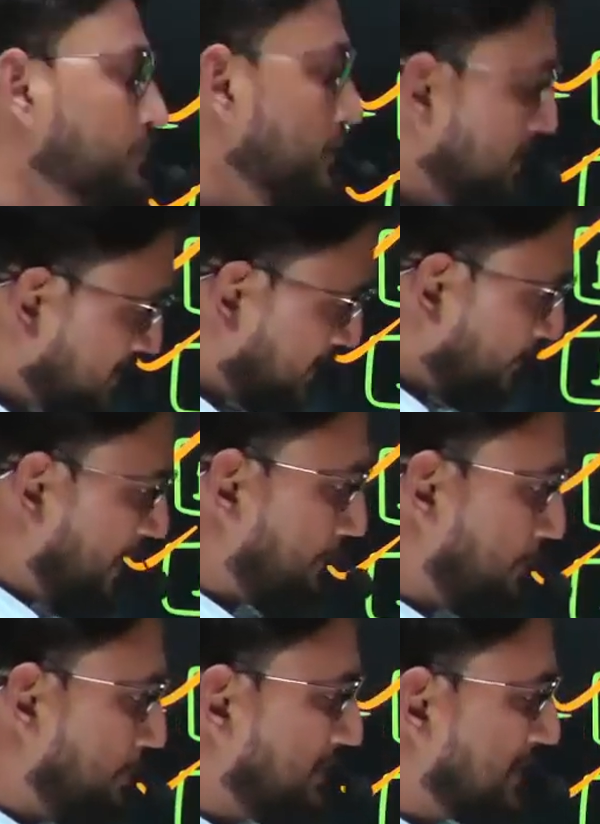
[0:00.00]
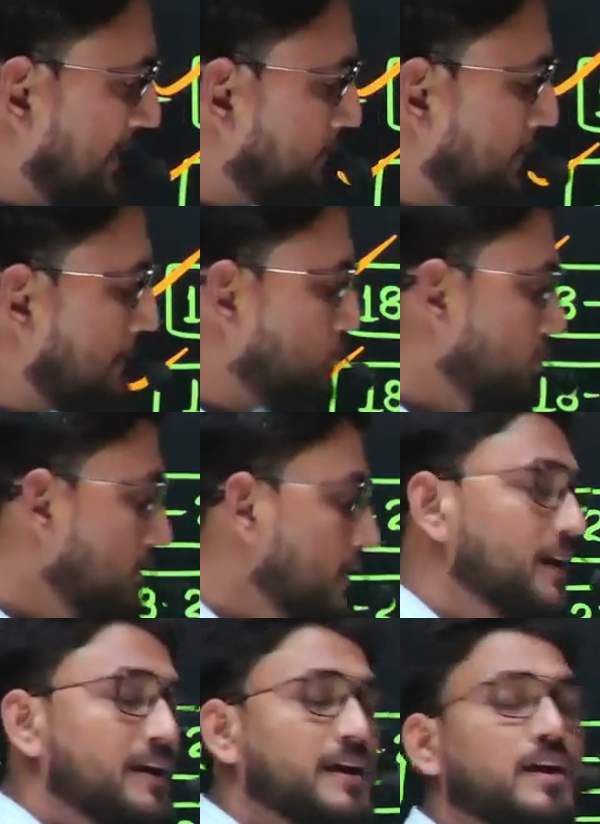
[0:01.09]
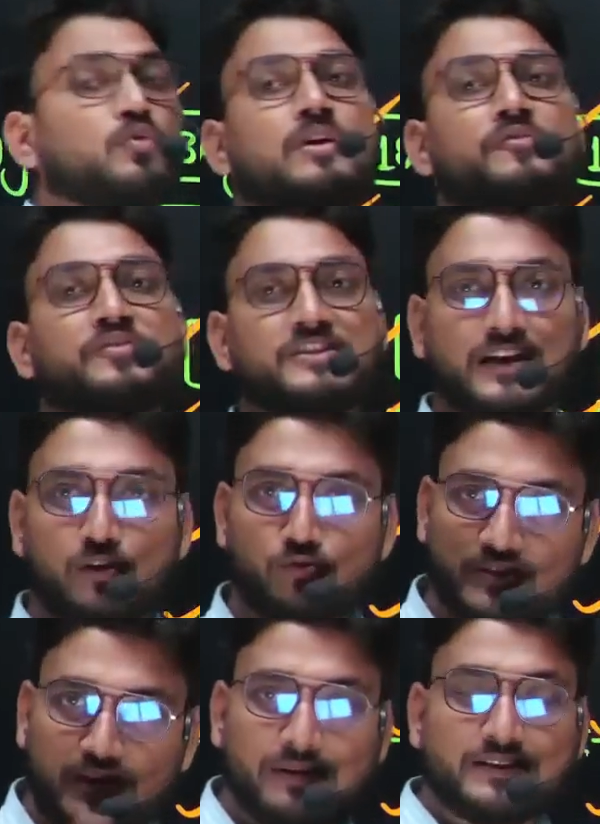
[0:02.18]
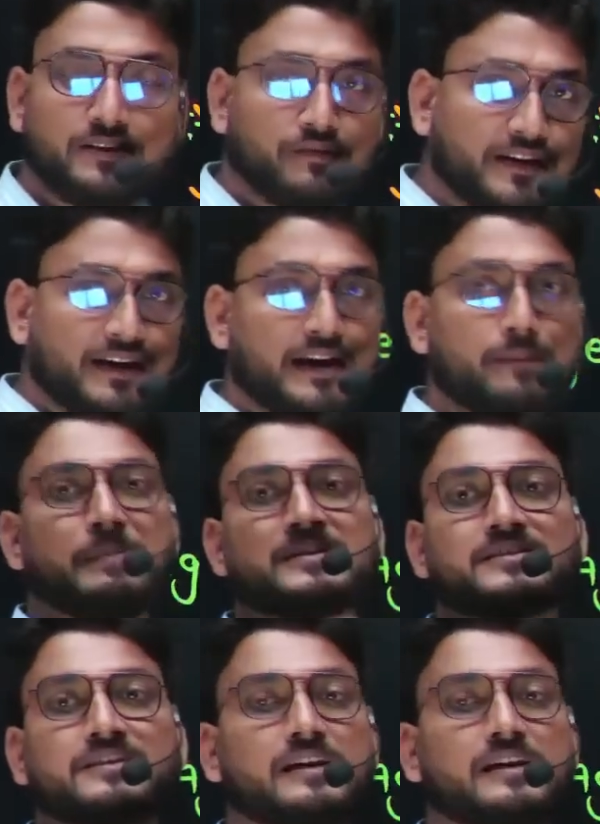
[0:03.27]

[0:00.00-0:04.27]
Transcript: इसके बारे में भी बताएंगे मैं आपको एक होगा फिजिकल उसके बाद जब रिटर्न आप पास कर ले